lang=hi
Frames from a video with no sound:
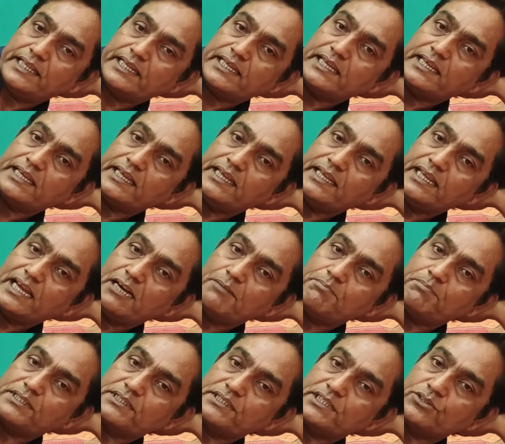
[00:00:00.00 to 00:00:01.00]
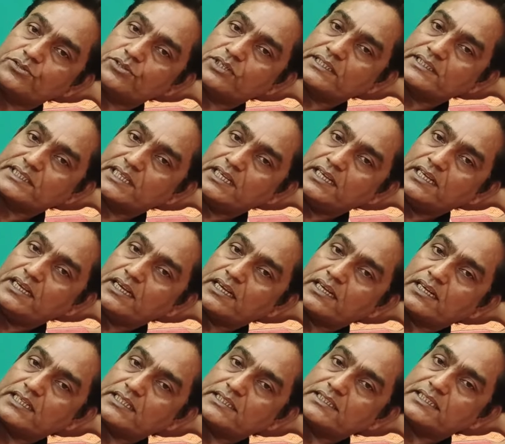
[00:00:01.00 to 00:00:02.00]
देखेंगे यहाँ पर से थोड़ा सा
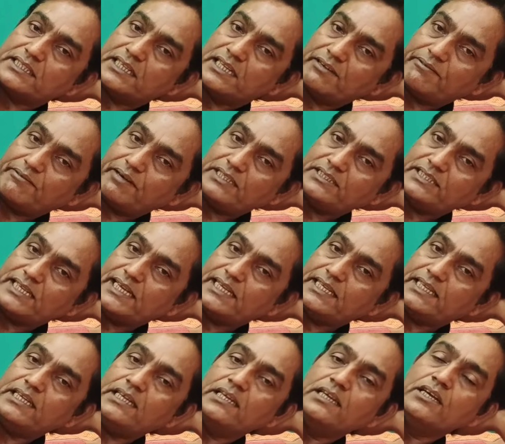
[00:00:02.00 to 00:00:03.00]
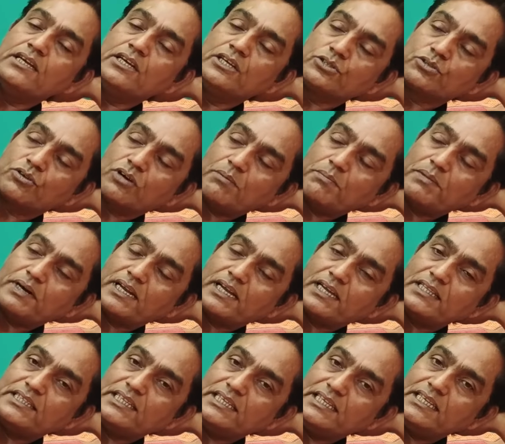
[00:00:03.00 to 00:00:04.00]
कट से आवाज आएगी तो
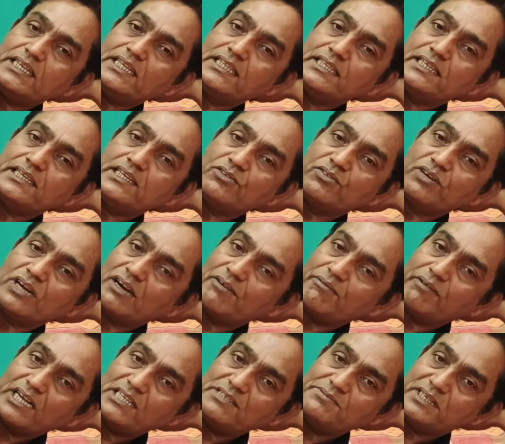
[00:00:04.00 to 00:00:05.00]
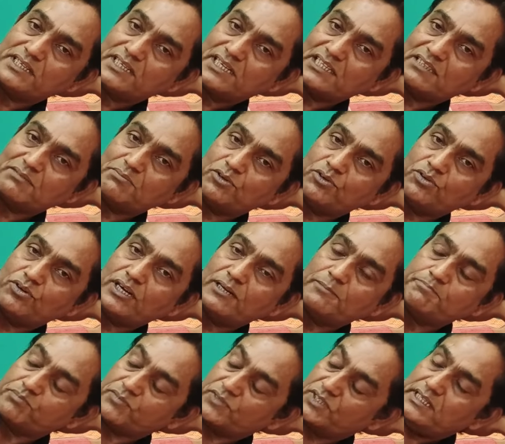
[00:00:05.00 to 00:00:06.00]
हमारा धीरे धीरे वह आवाज भी खत्म
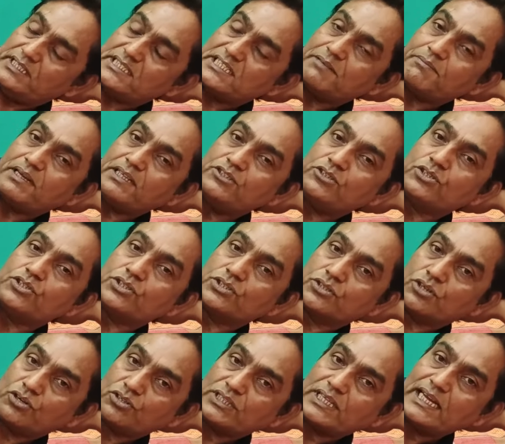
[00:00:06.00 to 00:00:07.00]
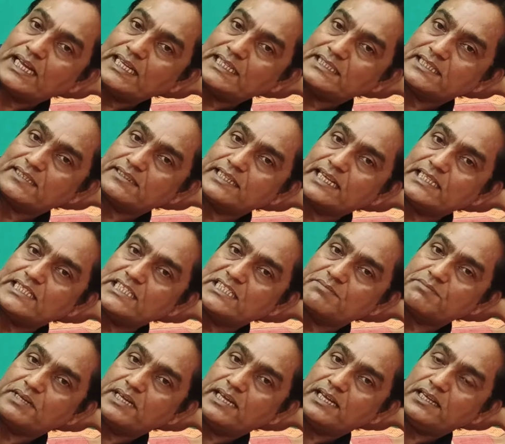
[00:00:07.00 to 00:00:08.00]
होगा कम से कम 20 रिपीटेशन
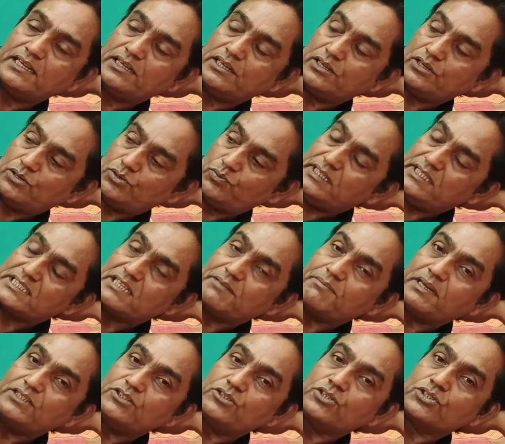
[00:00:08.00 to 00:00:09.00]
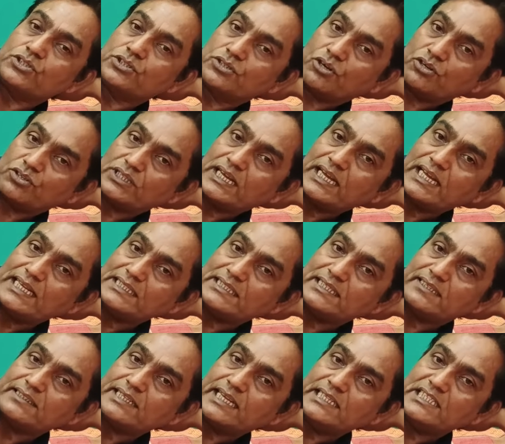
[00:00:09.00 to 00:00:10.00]
करना है इसके बाद जो चौथा
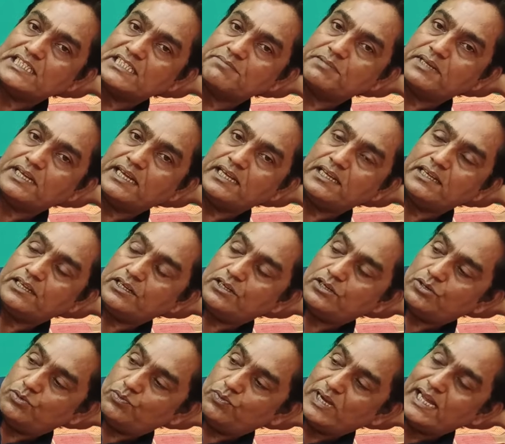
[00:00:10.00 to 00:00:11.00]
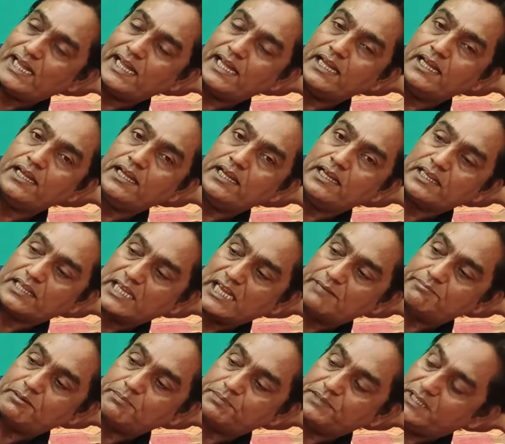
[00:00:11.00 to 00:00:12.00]
एक्सरसाइज इसमें है वह है कि
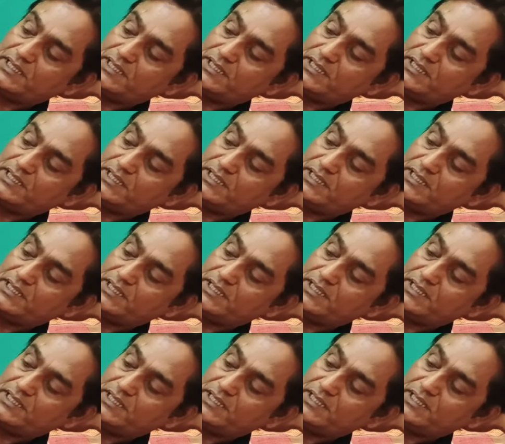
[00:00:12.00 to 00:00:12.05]
हम